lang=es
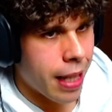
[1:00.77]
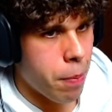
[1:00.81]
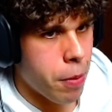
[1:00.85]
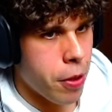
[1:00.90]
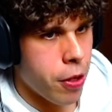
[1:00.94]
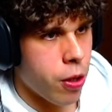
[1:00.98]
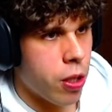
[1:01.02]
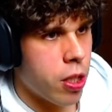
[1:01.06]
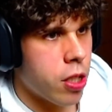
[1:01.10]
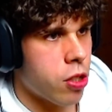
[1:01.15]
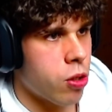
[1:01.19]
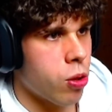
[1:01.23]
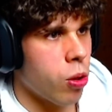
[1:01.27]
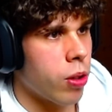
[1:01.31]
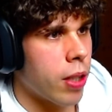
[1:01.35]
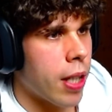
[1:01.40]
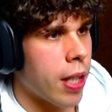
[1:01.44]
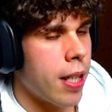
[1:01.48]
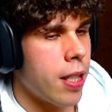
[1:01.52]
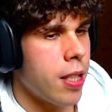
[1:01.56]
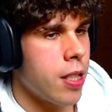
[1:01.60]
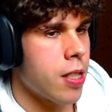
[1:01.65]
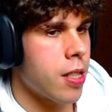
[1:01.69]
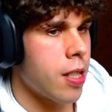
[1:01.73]
millones
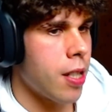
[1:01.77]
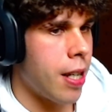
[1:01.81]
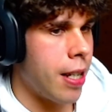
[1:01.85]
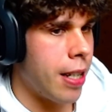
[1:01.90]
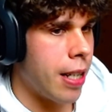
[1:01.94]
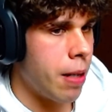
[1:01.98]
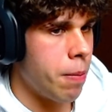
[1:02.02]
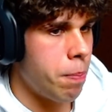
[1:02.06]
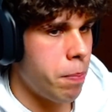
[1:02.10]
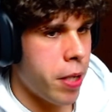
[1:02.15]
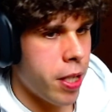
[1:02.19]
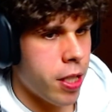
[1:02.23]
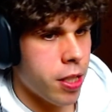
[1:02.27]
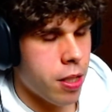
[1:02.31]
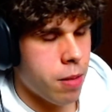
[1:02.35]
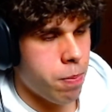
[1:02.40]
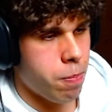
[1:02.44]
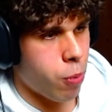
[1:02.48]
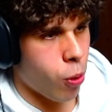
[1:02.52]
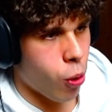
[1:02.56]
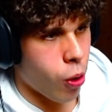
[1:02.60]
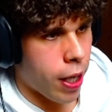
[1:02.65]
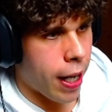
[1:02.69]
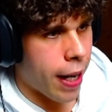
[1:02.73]
totales en el mes
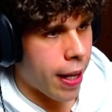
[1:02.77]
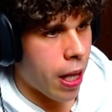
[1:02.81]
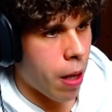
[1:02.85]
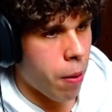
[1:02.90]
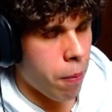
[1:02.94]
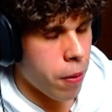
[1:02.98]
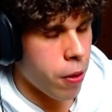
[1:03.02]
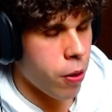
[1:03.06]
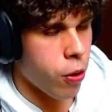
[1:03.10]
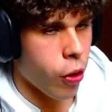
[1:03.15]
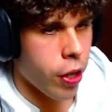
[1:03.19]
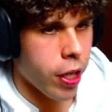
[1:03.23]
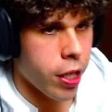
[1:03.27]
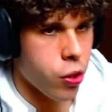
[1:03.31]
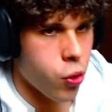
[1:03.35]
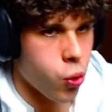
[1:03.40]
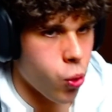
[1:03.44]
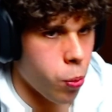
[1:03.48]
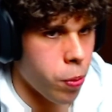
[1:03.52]
por cada vídeo que has